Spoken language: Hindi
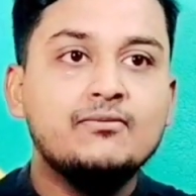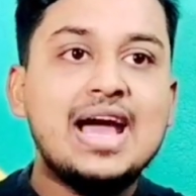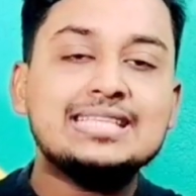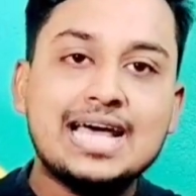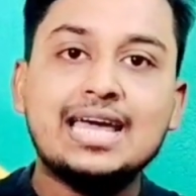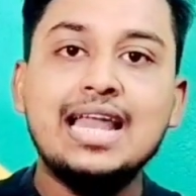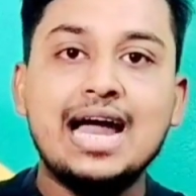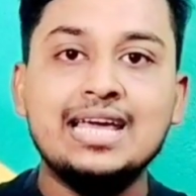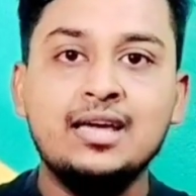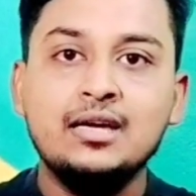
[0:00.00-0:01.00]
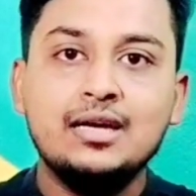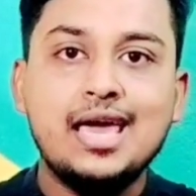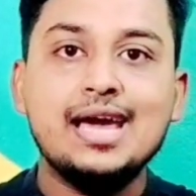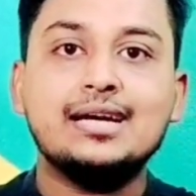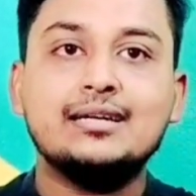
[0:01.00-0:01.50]
वैसा खिलाड़ी
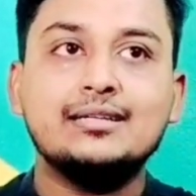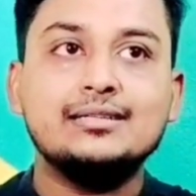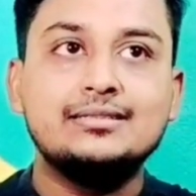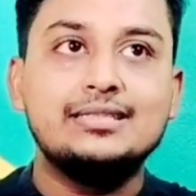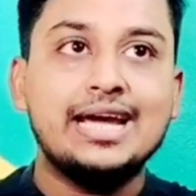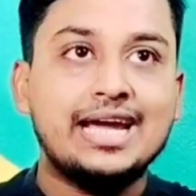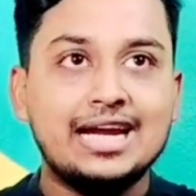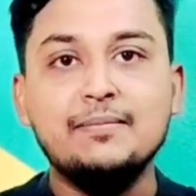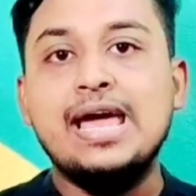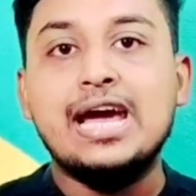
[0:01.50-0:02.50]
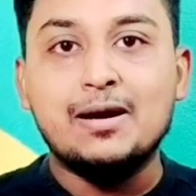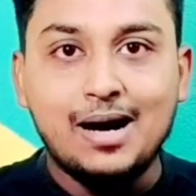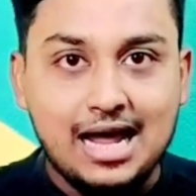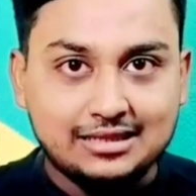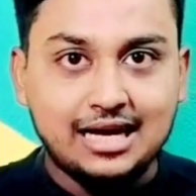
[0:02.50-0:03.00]
एक डेकेड में एक
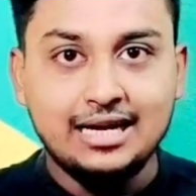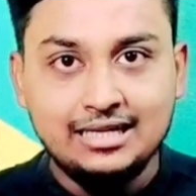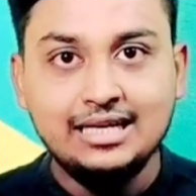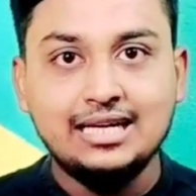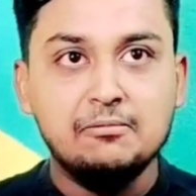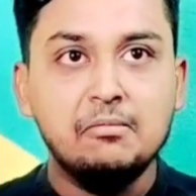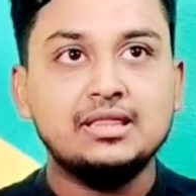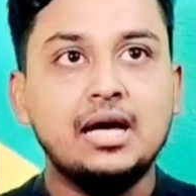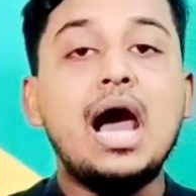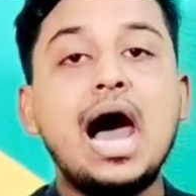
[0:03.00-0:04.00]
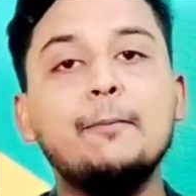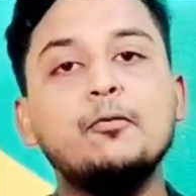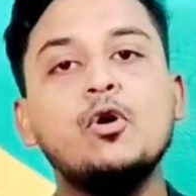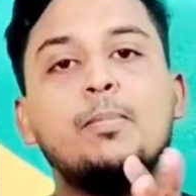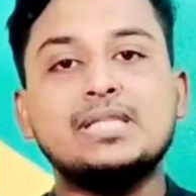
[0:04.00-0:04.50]
बार आता है ठीक है मतलब
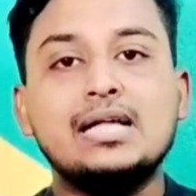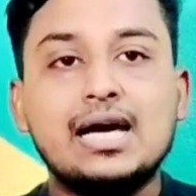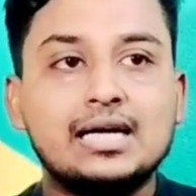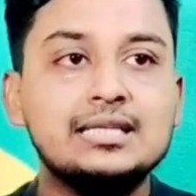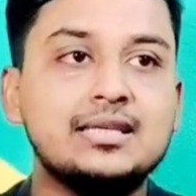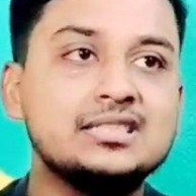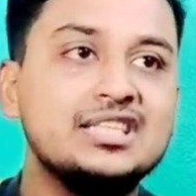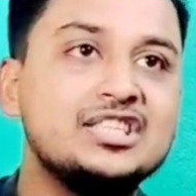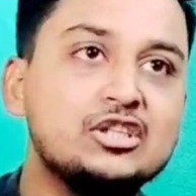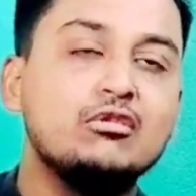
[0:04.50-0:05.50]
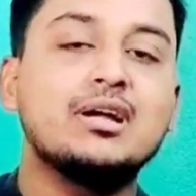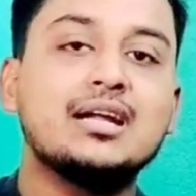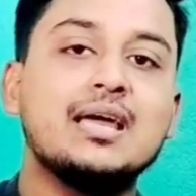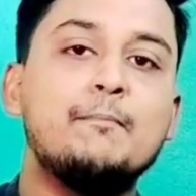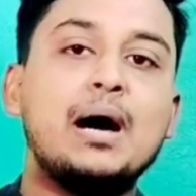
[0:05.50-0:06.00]
आपको पता था कि सचिन
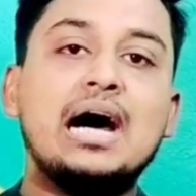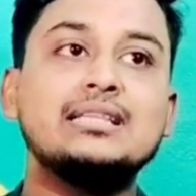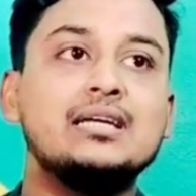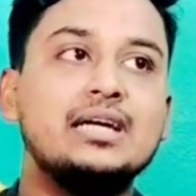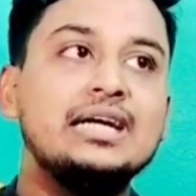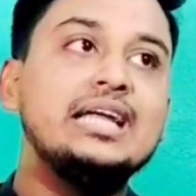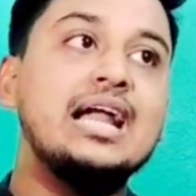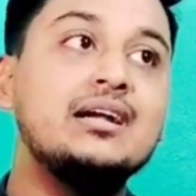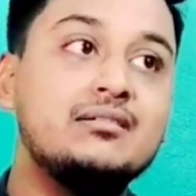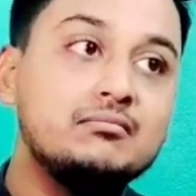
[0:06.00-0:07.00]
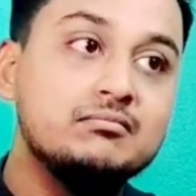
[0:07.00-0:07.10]
तेंदुलकर के बाद इंडियन